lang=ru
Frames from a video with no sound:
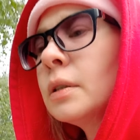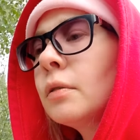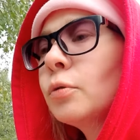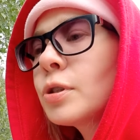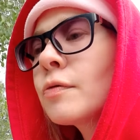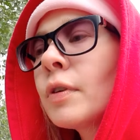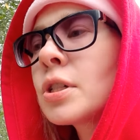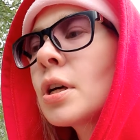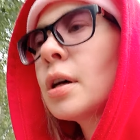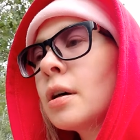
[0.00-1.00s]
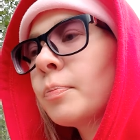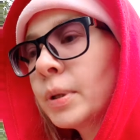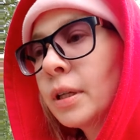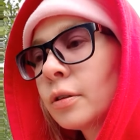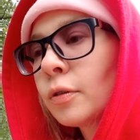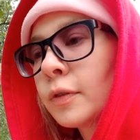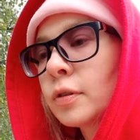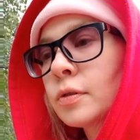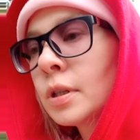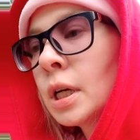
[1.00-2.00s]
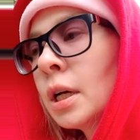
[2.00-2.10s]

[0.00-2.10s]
очень важна подготовка. То есть